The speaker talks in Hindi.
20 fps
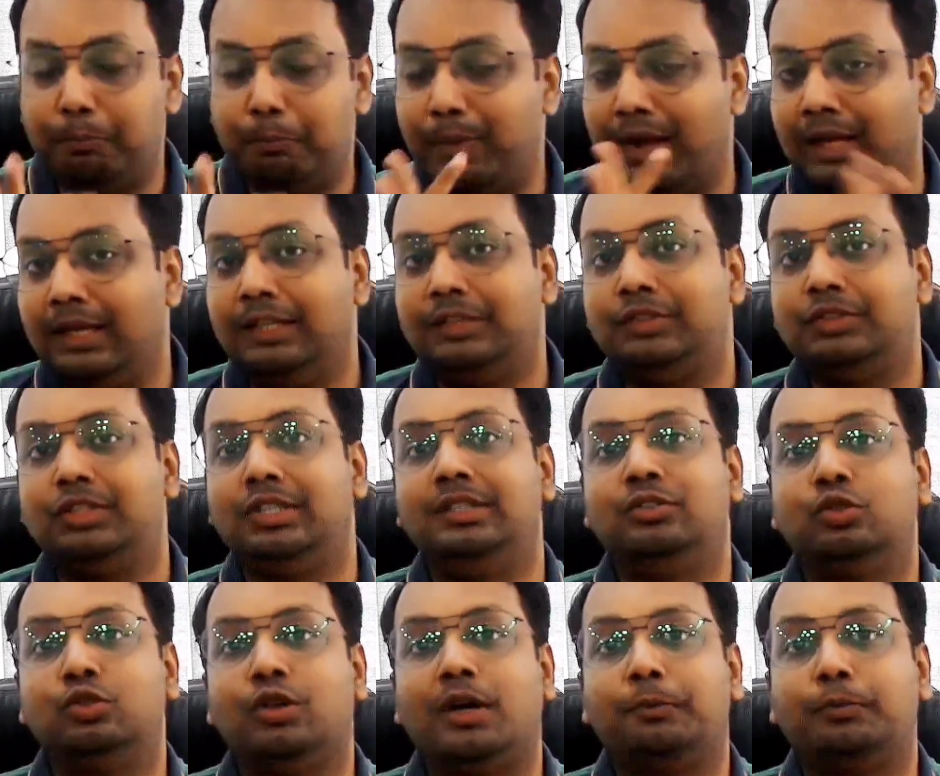पहली
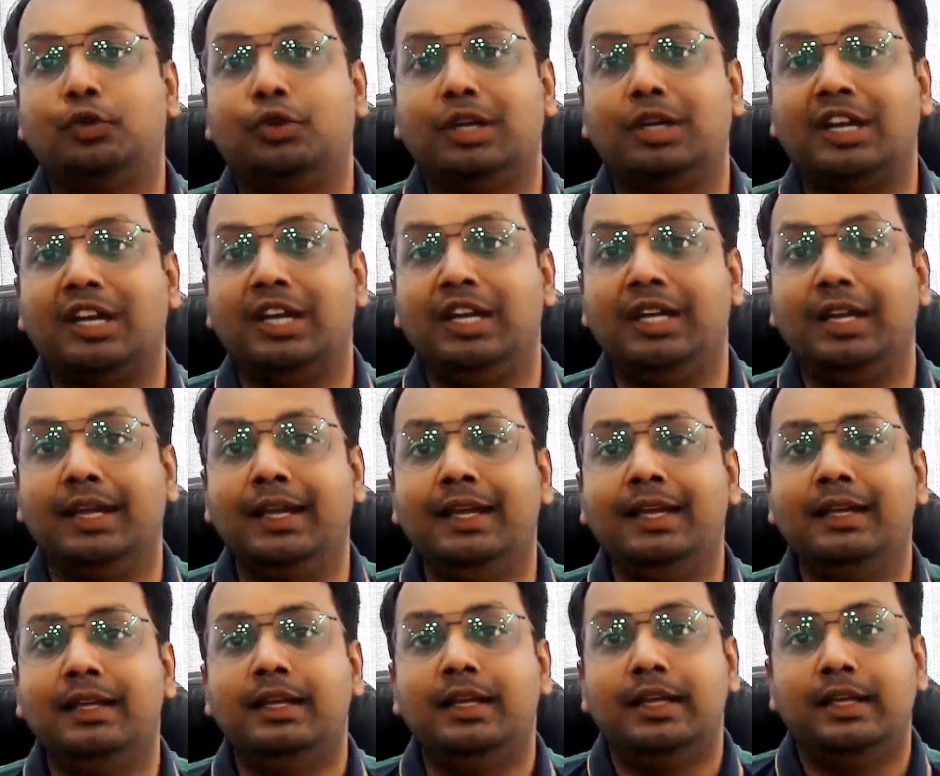चीज जो आपको करनी है
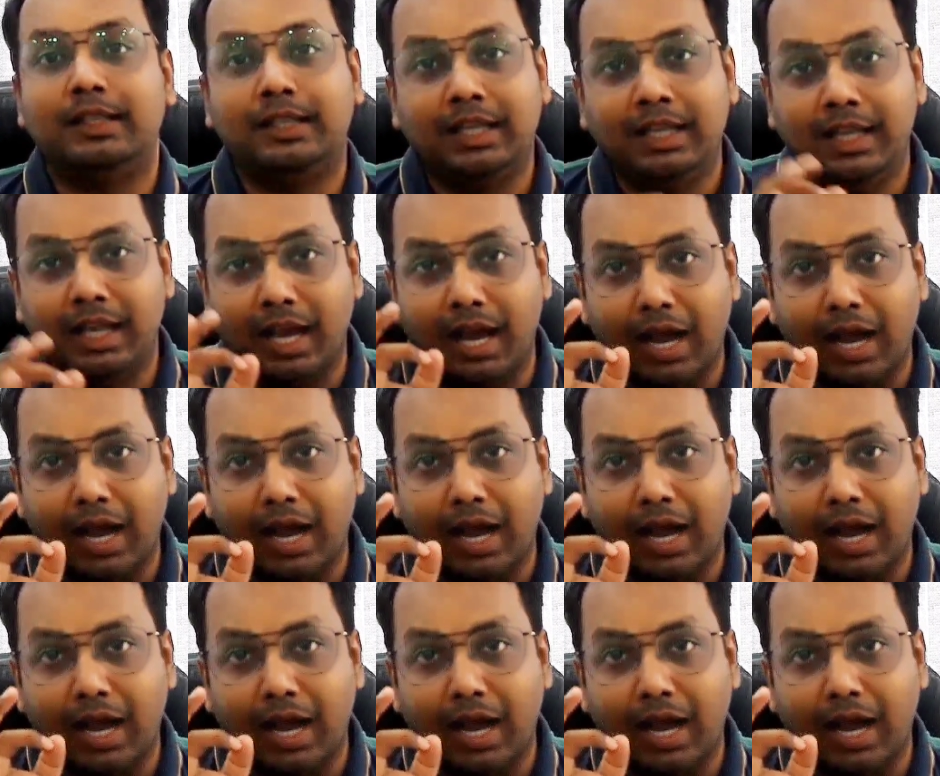कि